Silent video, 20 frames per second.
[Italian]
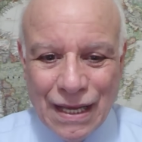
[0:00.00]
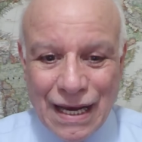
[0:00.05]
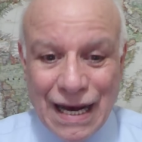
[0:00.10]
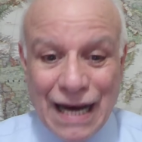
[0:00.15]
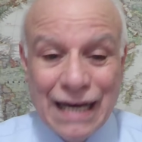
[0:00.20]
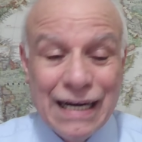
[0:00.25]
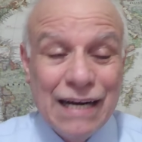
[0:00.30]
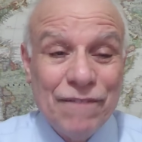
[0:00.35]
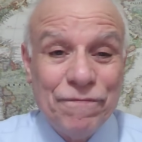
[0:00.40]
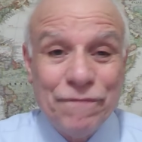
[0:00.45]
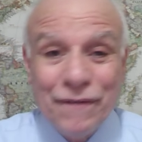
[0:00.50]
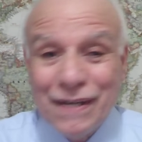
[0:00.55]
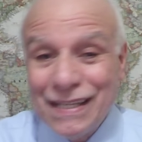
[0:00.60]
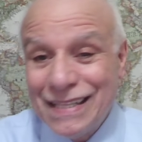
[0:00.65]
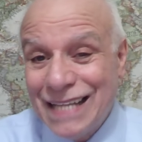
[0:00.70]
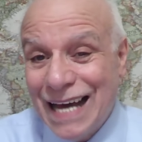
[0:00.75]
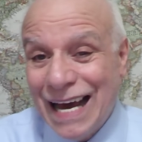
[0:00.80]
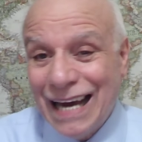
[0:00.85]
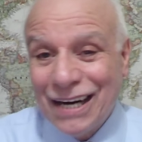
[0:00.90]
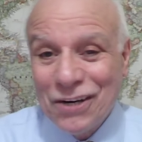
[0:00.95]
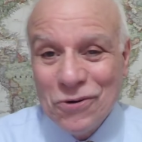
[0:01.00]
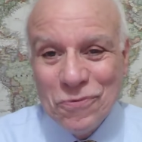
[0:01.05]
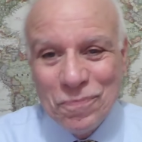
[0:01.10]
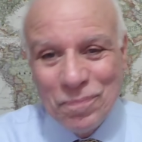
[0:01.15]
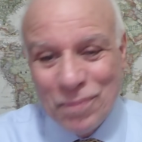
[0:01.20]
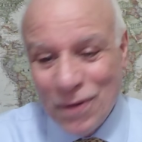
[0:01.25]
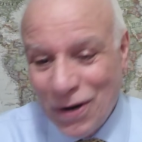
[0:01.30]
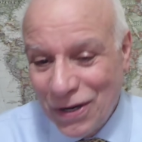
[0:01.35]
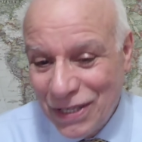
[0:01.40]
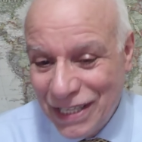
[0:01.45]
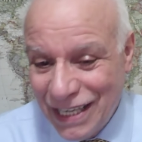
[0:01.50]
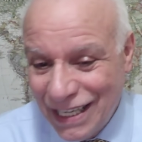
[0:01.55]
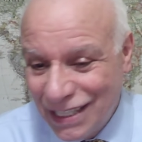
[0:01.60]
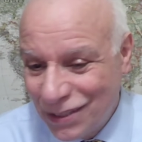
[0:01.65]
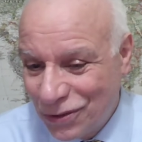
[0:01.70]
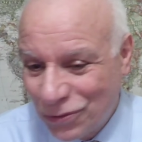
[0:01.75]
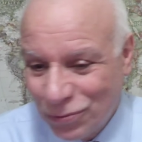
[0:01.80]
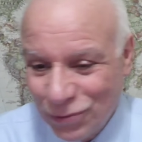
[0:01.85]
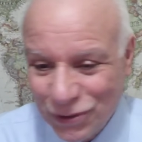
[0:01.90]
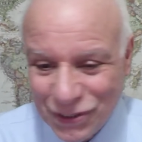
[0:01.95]
A raffreddare un po' gli
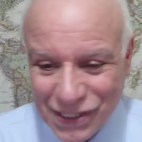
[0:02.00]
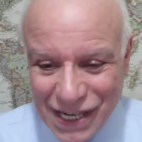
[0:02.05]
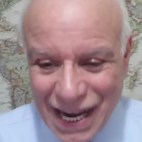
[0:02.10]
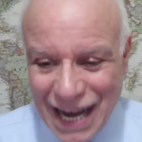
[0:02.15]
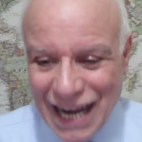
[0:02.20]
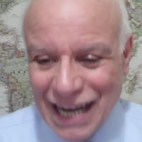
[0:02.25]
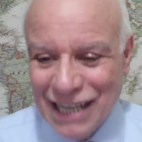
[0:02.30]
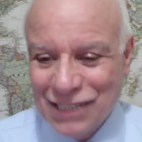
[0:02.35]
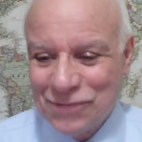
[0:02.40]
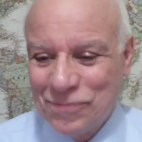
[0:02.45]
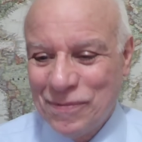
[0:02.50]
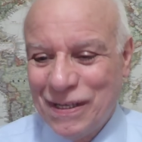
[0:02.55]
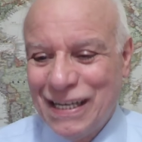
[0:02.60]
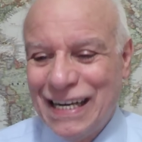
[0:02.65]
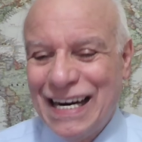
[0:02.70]
entusiasmi